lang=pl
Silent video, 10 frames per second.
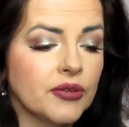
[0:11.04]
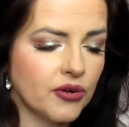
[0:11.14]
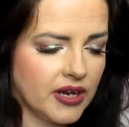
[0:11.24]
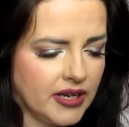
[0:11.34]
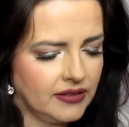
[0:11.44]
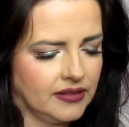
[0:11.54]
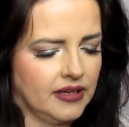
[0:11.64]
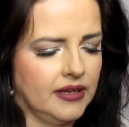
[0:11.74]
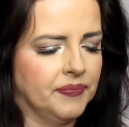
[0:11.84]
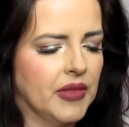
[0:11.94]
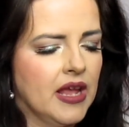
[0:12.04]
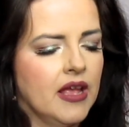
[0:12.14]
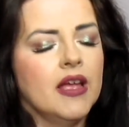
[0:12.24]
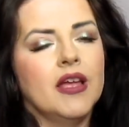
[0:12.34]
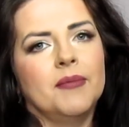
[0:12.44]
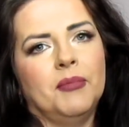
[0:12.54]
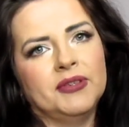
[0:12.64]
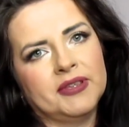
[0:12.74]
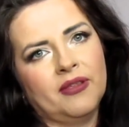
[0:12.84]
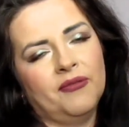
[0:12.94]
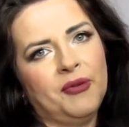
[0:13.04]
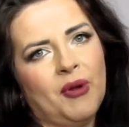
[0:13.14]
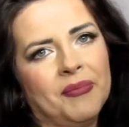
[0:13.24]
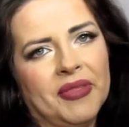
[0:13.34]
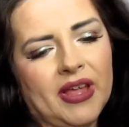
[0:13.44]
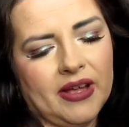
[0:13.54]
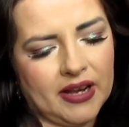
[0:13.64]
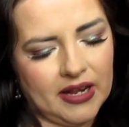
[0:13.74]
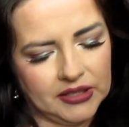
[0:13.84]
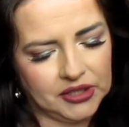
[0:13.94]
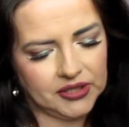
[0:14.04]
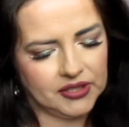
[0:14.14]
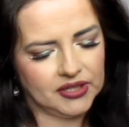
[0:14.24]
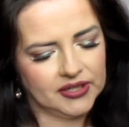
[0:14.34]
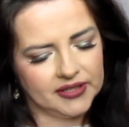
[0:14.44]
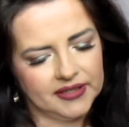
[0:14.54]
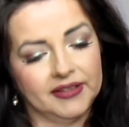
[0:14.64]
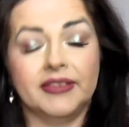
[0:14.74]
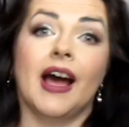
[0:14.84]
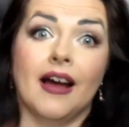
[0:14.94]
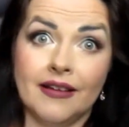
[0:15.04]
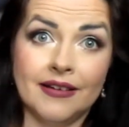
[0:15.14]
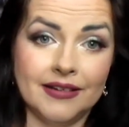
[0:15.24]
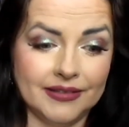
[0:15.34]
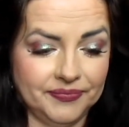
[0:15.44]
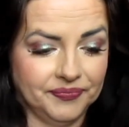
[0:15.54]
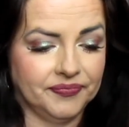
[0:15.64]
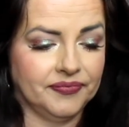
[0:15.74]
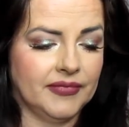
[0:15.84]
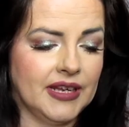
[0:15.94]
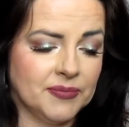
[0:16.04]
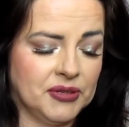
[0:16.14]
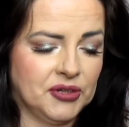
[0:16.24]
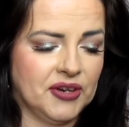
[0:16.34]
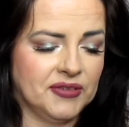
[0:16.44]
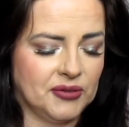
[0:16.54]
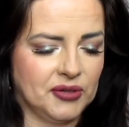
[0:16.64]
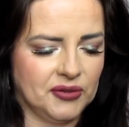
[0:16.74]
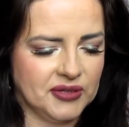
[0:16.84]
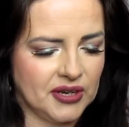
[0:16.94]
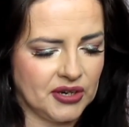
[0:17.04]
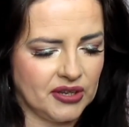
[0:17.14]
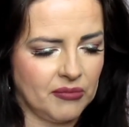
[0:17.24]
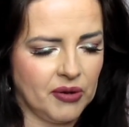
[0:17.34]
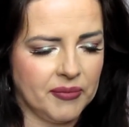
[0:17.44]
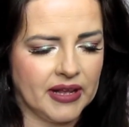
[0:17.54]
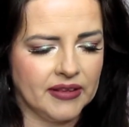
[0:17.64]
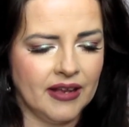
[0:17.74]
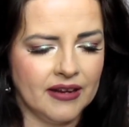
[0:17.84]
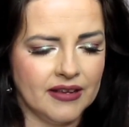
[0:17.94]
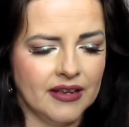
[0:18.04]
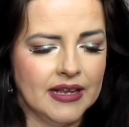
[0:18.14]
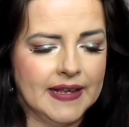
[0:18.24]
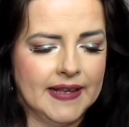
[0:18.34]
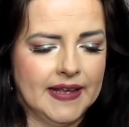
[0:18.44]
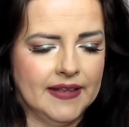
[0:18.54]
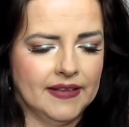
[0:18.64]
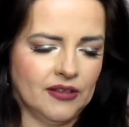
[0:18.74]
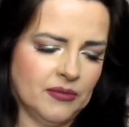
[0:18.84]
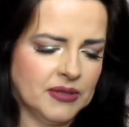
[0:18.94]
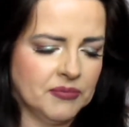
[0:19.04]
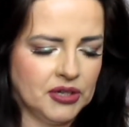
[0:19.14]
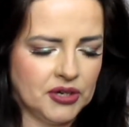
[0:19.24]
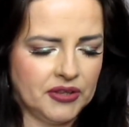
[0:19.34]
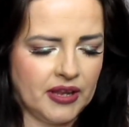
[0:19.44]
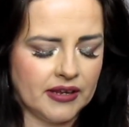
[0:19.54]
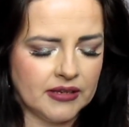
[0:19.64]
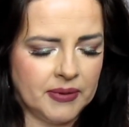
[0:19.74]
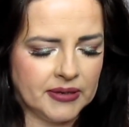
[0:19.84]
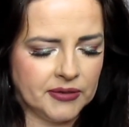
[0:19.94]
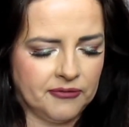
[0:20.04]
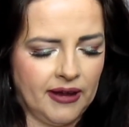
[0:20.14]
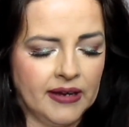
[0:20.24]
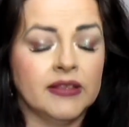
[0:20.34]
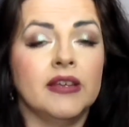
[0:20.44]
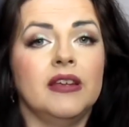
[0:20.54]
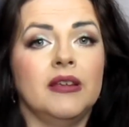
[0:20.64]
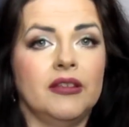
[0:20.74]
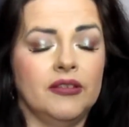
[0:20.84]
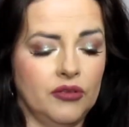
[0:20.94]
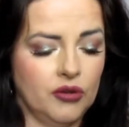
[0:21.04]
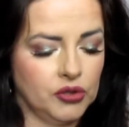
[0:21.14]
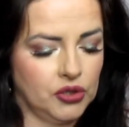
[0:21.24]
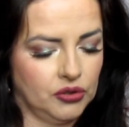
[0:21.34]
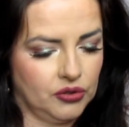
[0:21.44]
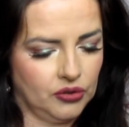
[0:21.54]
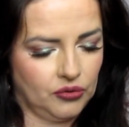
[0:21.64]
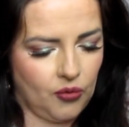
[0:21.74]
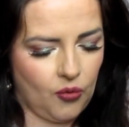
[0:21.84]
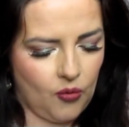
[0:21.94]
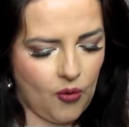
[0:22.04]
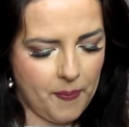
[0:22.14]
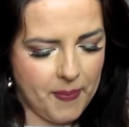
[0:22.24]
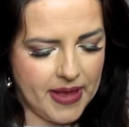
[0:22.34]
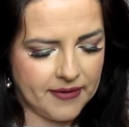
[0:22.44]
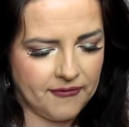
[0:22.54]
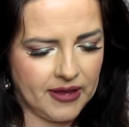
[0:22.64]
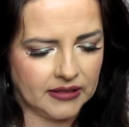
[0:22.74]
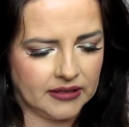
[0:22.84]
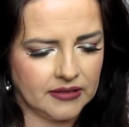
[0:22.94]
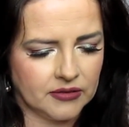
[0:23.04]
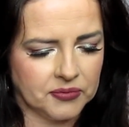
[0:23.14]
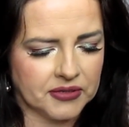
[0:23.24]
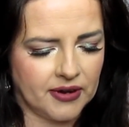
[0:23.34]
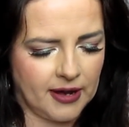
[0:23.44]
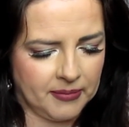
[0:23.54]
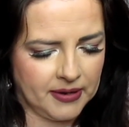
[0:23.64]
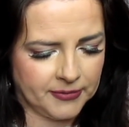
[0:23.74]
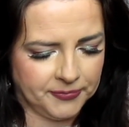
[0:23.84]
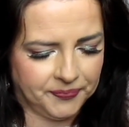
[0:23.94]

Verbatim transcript: trochę inny. Postanowiłam nagrać e, tak. Niezbyt często się to zdarza na moim kanale, natomiast myślę, że tak jest bardzo fajny i nosi tytuł Perfect Subscriber.